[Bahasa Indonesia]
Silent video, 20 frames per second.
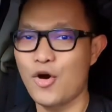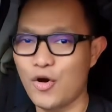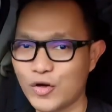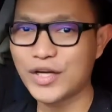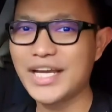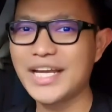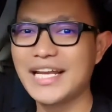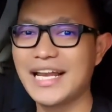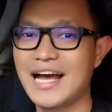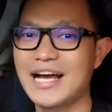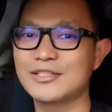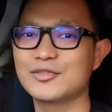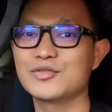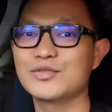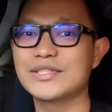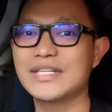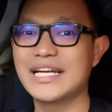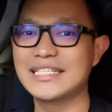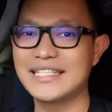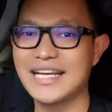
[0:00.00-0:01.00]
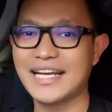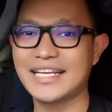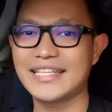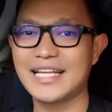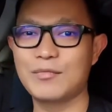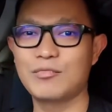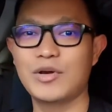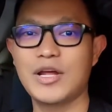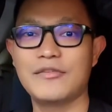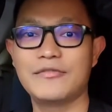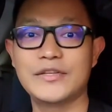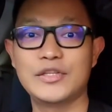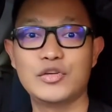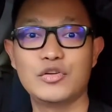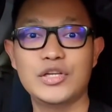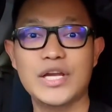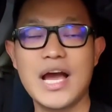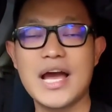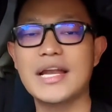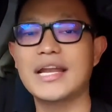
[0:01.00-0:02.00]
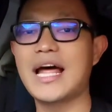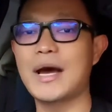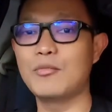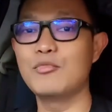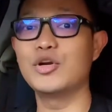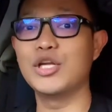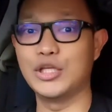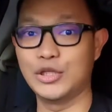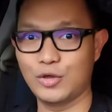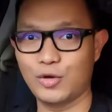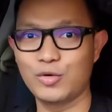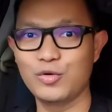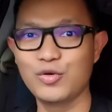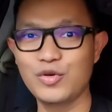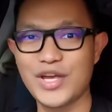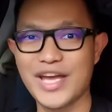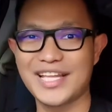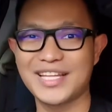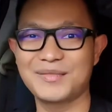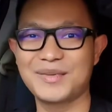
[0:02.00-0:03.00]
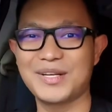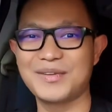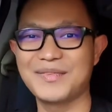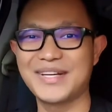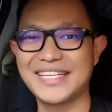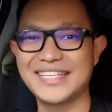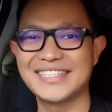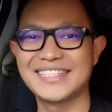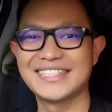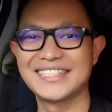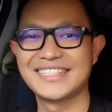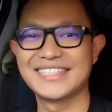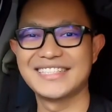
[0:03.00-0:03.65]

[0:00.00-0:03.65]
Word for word: Oke, langsung saja kita mulai videonya, namun intro dulu ya teman-teman.